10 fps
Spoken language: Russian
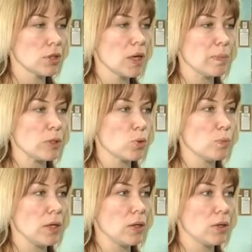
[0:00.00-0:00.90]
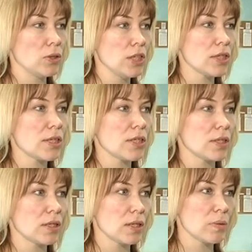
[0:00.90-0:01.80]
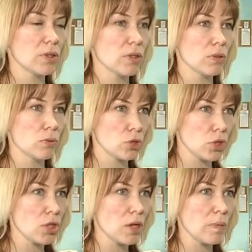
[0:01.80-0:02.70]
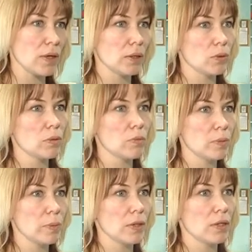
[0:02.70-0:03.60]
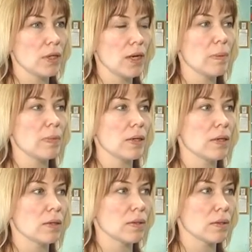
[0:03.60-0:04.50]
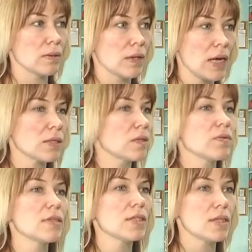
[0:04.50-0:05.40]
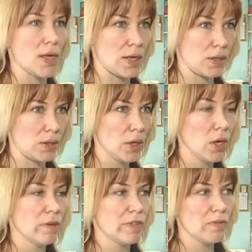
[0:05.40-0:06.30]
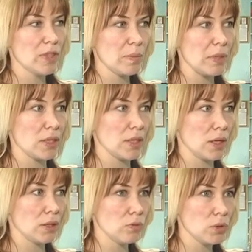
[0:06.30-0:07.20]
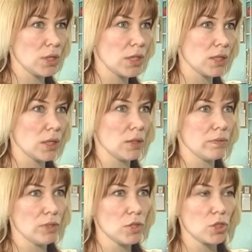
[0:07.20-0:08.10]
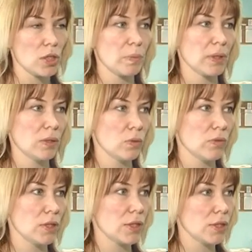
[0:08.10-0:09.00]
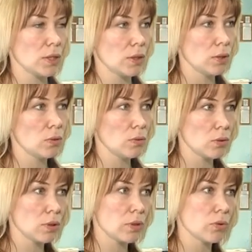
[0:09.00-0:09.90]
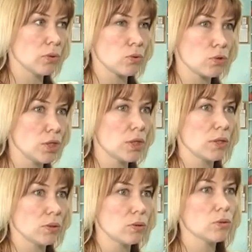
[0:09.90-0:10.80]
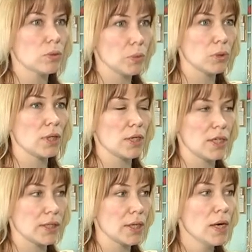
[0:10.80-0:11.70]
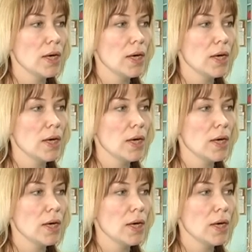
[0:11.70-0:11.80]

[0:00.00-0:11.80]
нам поступают детки с какими-то нарушениями, которым мы предлагаем э, разные виды занятий. В зависимости от возраста, от физической подготовленности и от того нарушения, которое у ребенка есть.